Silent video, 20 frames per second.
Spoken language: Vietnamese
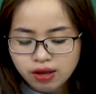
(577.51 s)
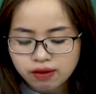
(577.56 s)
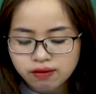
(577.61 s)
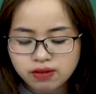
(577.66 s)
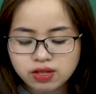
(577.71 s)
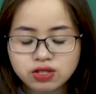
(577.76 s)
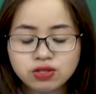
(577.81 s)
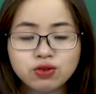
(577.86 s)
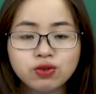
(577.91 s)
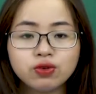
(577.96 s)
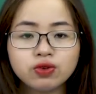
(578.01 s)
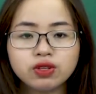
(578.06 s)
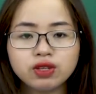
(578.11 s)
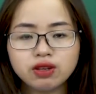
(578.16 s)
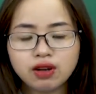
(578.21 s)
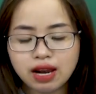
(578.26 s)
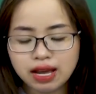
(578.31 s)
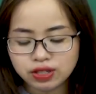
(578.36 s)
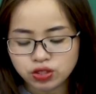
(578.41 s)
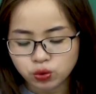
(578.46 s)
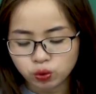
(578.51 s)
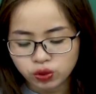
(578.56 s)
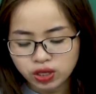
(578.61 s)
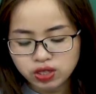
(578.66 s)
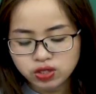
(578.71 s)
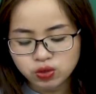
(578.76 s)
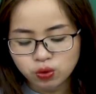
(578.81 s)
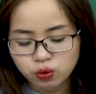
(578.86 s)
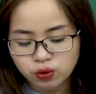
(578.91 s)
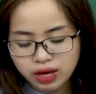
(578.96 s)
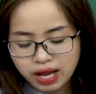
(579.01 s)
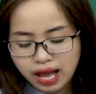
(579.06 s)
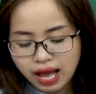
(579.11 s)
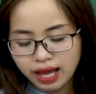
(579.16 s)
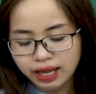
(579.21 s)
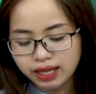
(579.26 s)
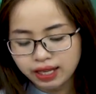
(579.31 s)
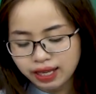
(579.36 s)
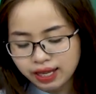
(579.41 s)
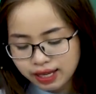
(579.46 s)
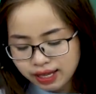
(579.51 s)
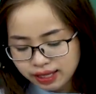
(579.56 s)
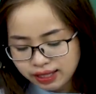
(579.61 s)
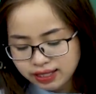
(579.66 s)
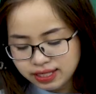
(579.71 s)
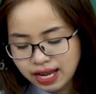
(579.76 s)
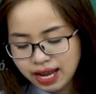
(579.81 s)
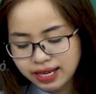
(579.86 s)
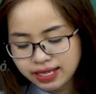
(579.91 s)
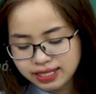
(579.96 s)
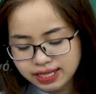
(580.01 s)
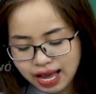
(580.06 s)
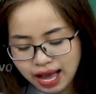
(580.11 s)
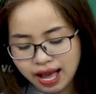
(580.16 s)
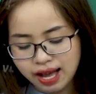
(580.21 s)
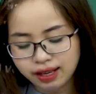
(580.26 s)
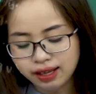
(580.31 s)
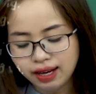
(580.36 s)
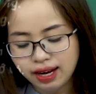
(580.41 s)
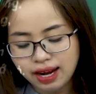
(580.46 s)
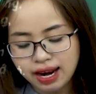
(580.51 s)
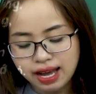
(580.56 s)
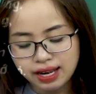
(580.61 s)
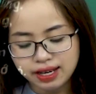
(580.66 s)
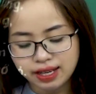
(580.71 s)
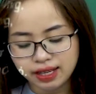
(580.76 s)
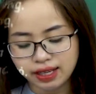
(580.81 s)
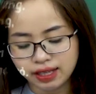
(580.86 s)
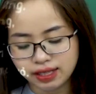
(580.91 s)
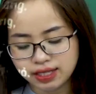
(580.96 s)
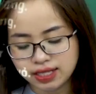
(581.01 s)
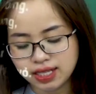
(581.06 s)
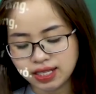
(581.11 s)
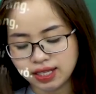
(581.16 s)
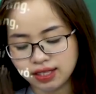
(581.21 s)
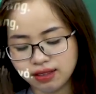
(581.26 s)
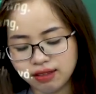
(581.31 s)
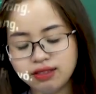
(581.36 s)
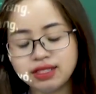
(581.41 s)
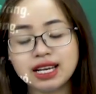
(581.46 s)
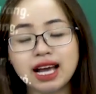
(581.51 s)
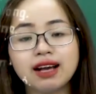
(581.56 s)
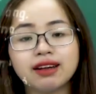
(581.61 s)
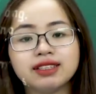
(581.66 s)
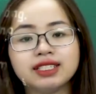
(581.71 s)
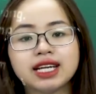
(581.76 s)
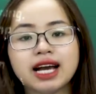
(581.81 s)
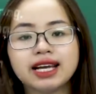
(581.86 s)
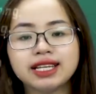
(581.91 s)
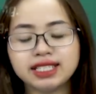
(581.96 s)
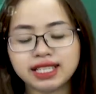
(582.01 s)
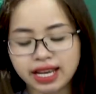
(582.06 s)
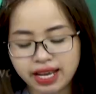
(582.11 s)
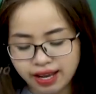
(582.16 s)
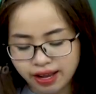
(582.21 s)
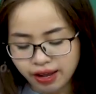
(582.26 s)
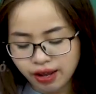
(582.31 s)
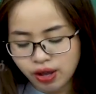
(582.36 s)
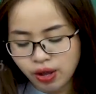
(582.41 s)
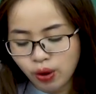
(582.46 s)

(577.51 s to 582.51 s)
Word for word: Ví dụ như là chú thích số 2, trai tráng là để chỉ những chàng trai trẻ,